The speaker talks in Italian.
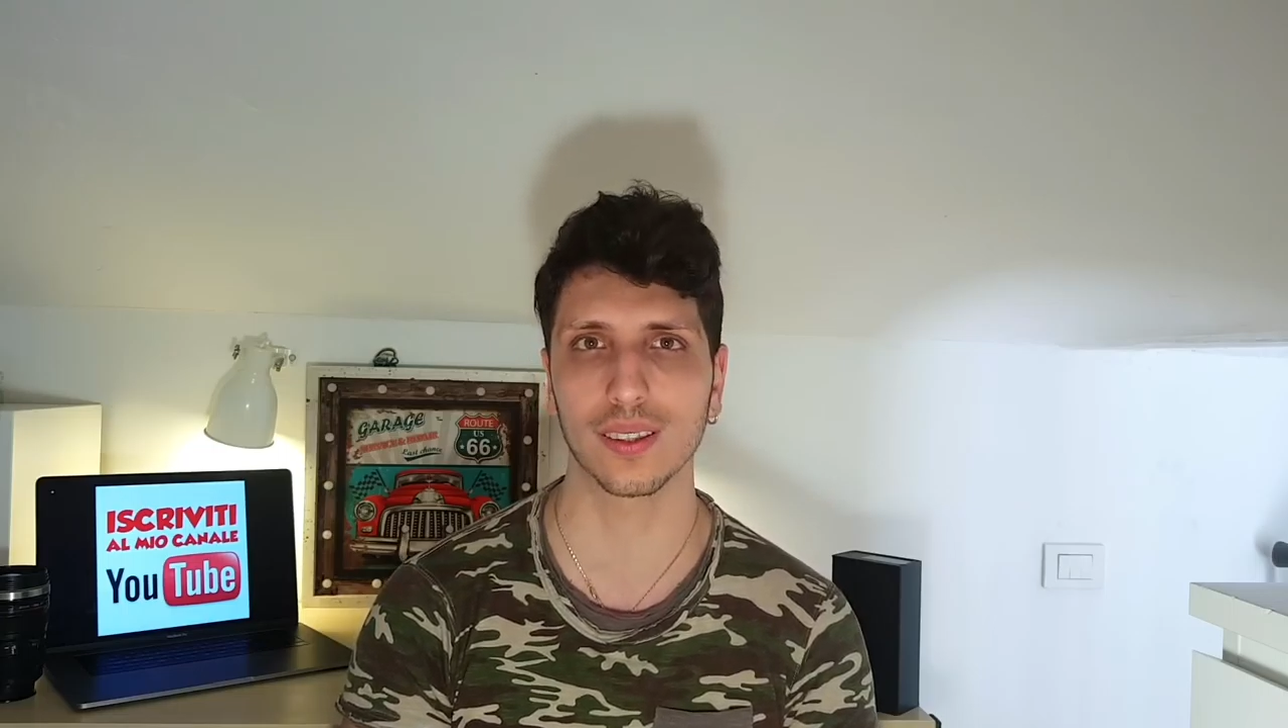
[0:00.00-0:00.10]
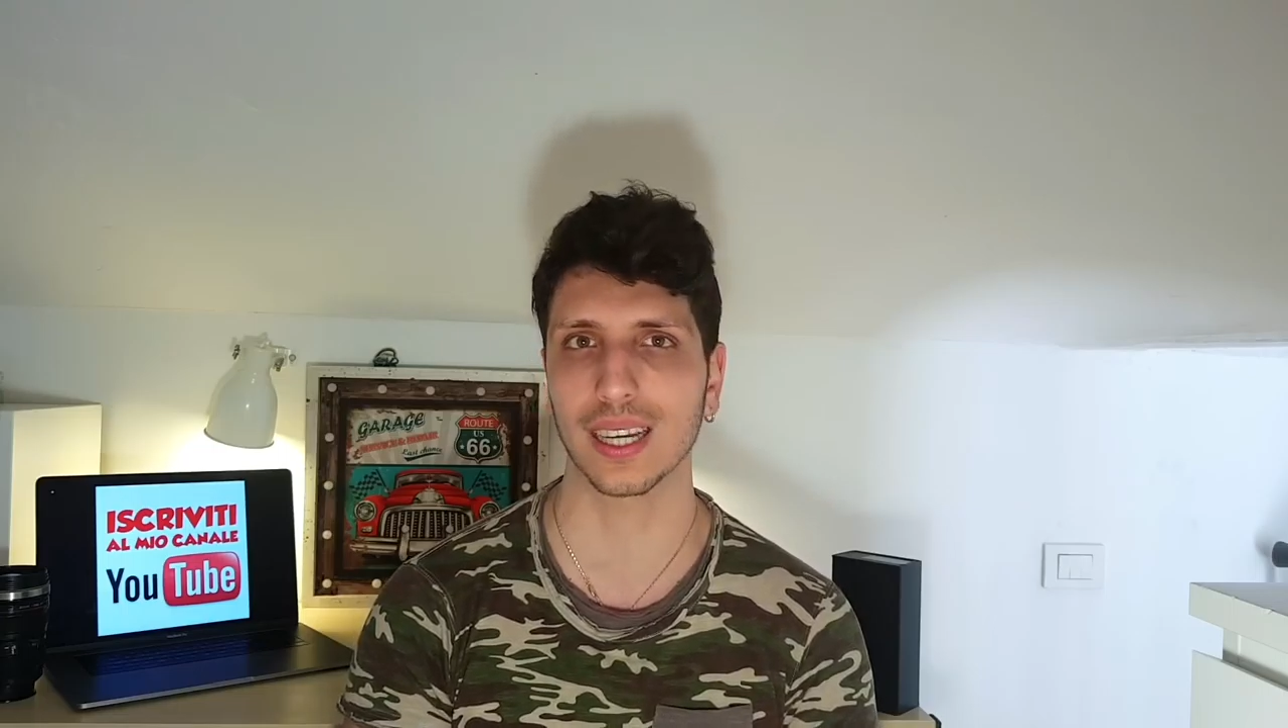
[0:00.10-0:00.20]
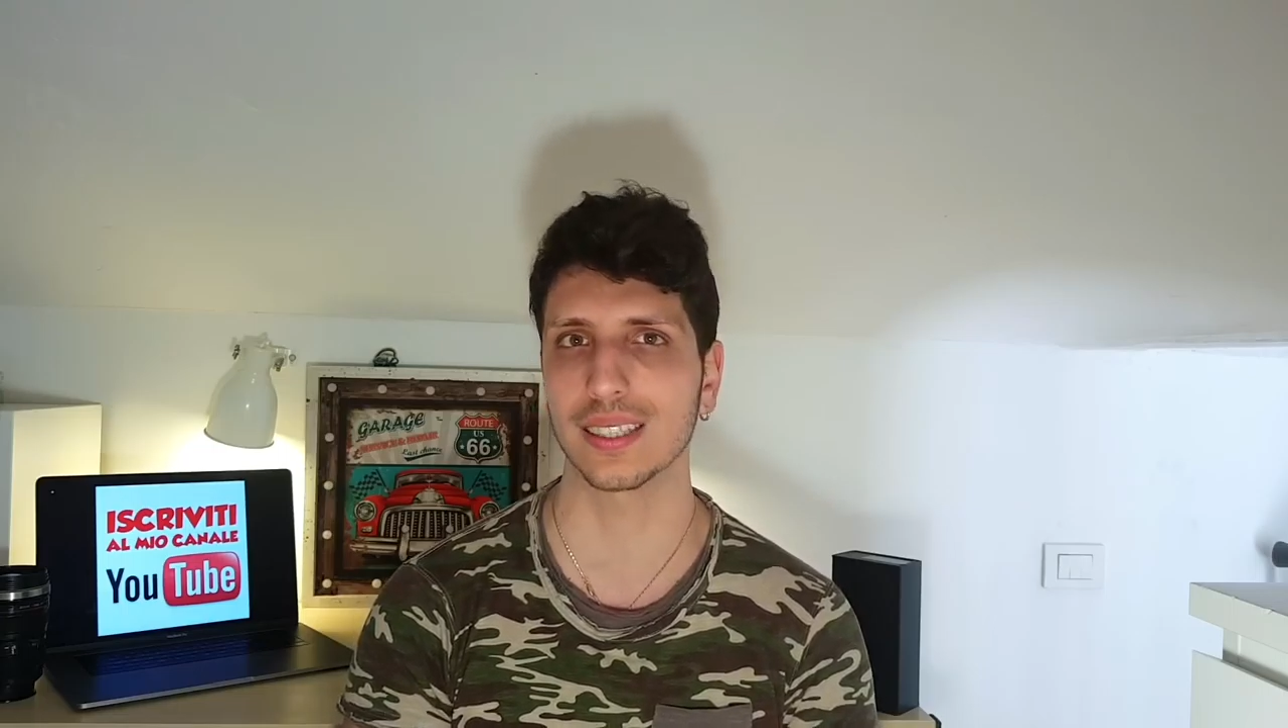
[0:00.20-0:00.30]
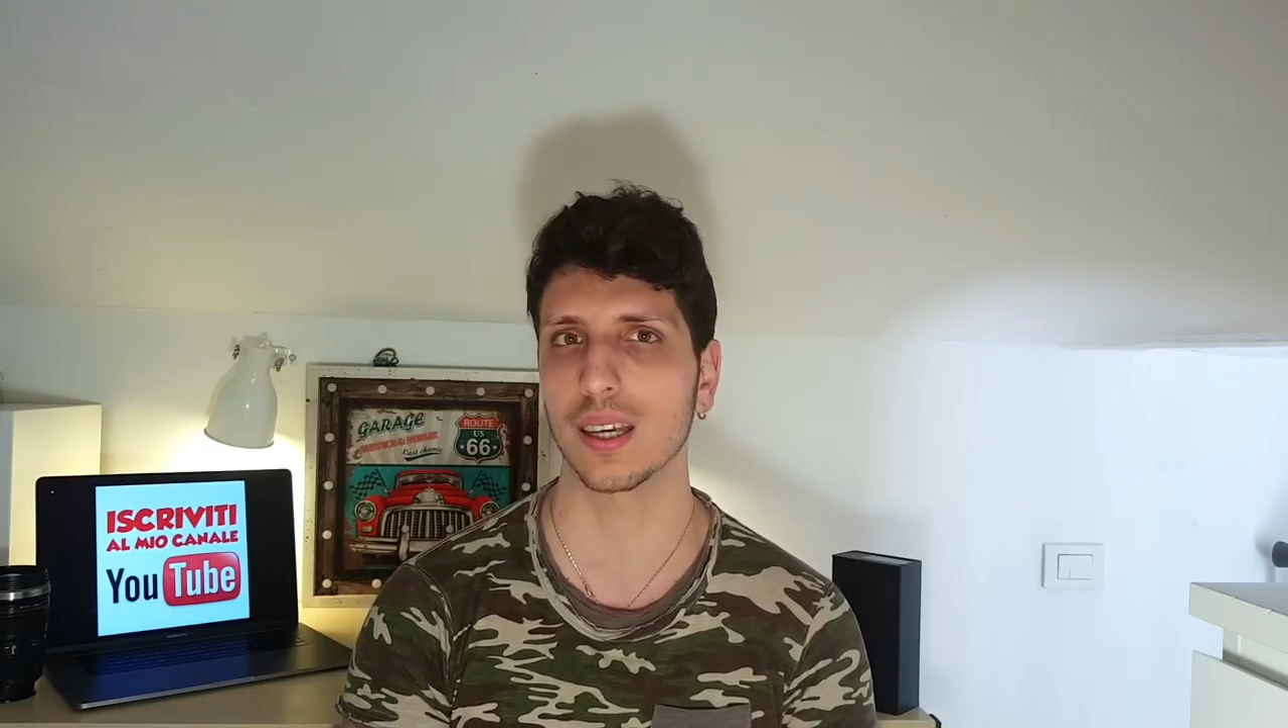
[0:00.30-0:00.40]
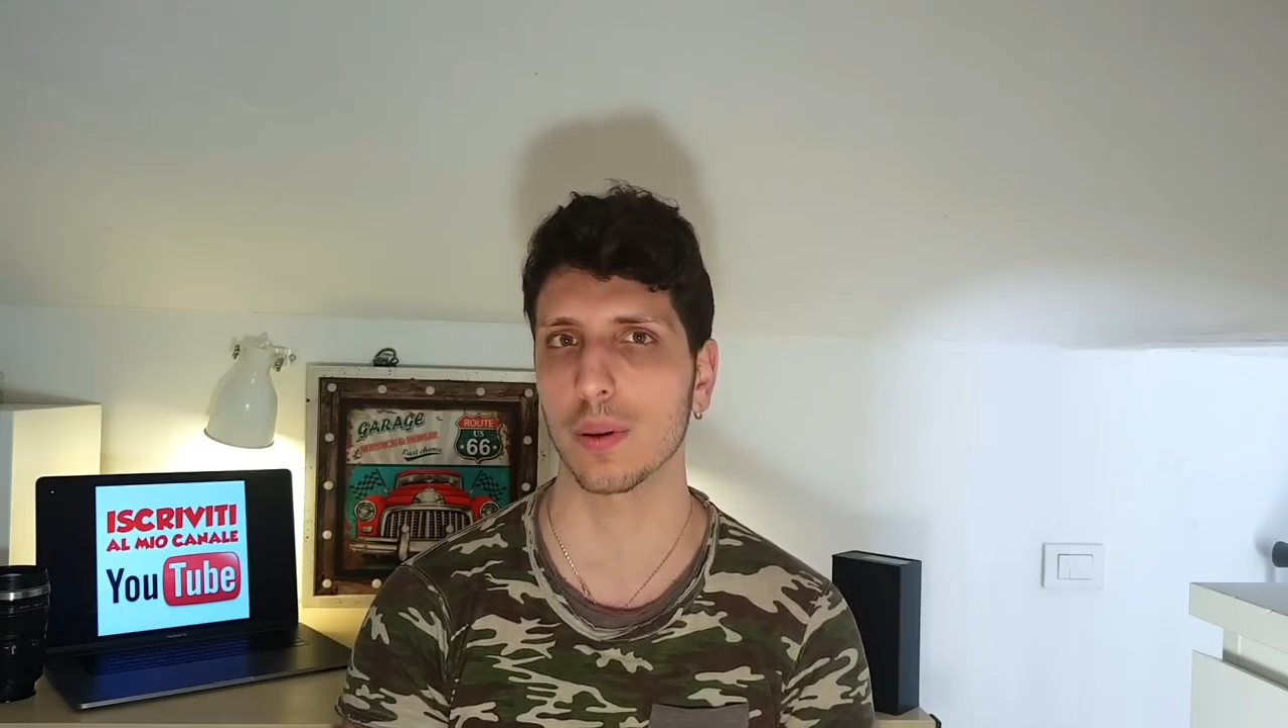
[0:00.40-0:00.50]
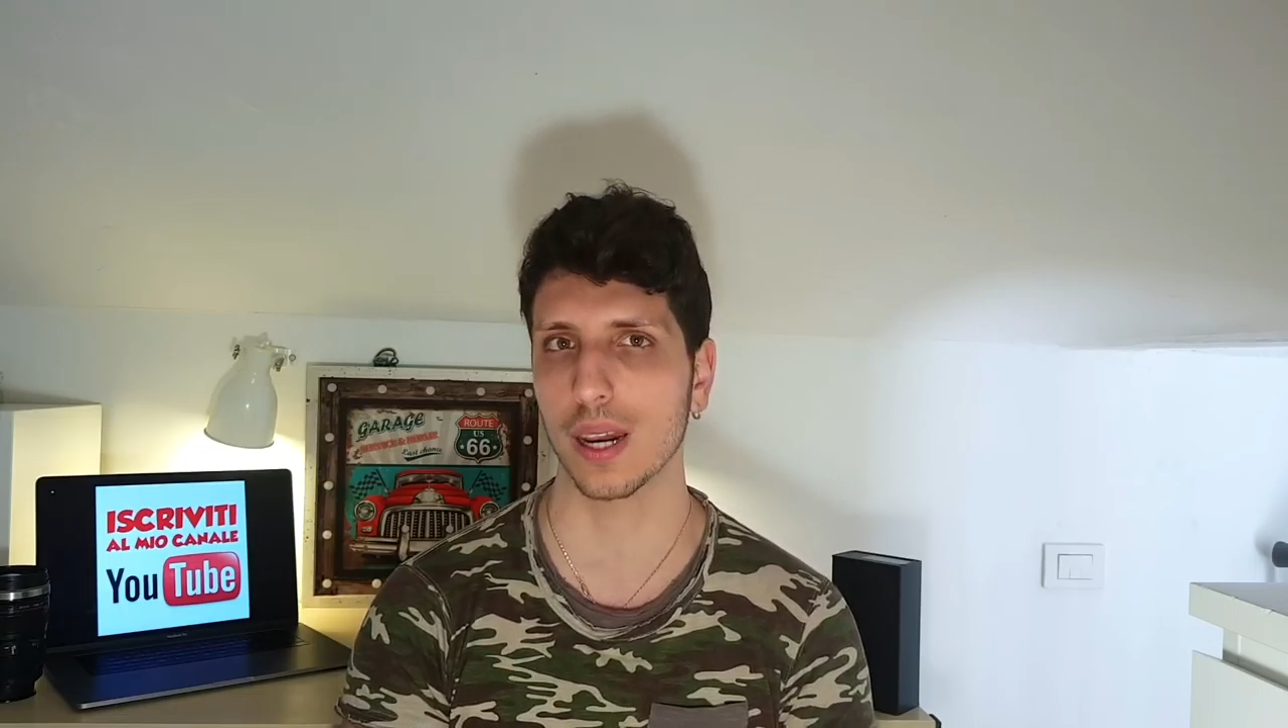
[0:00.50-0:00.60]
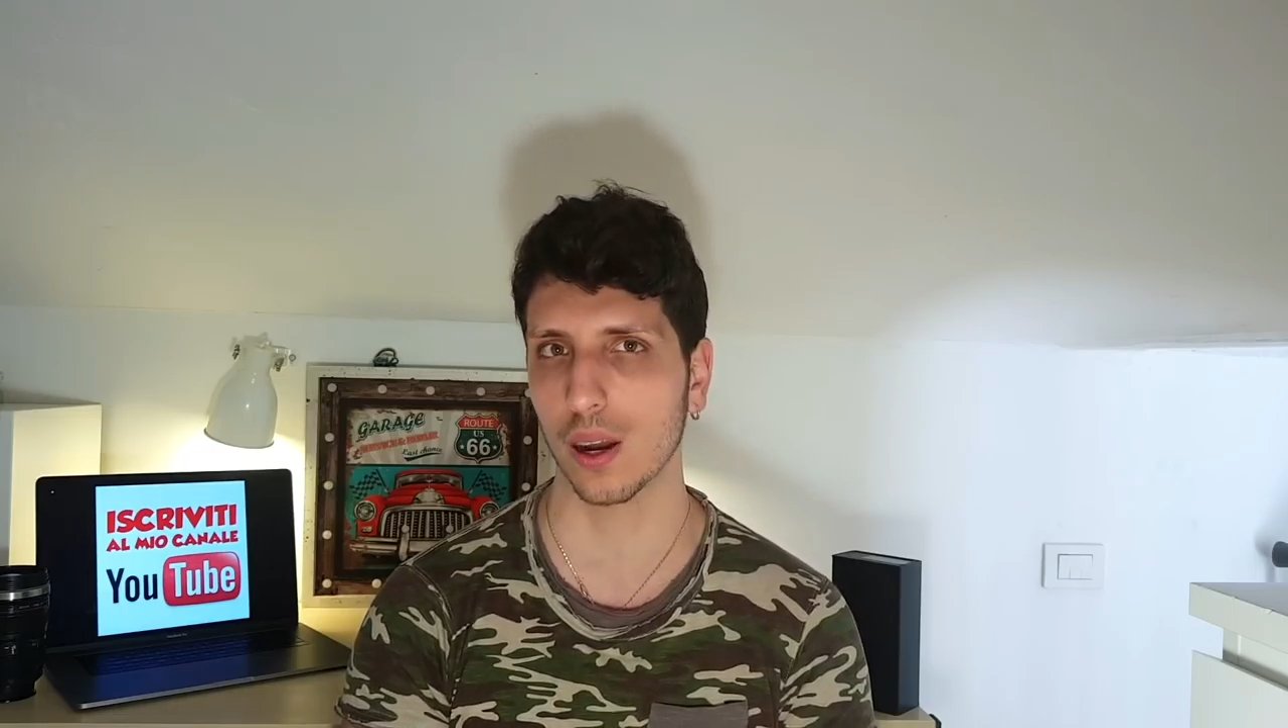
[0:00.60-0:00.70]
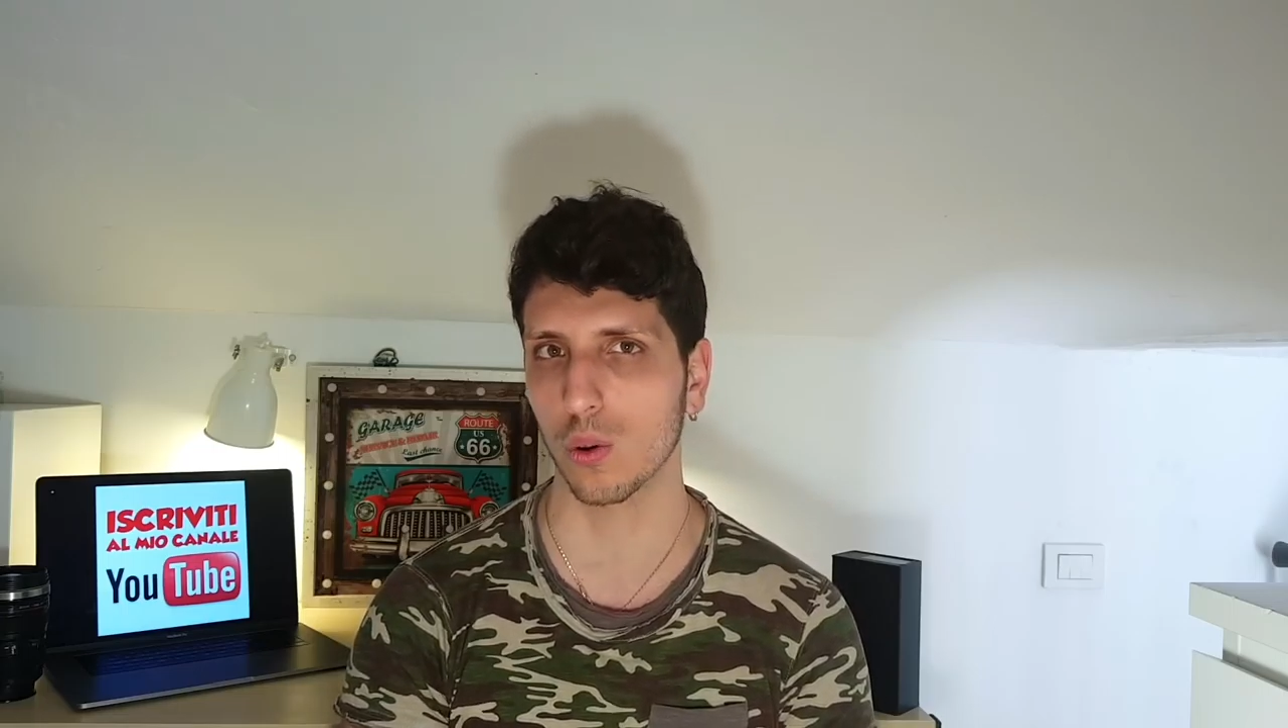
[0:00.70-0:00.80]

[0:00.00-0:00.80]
che si aprirà con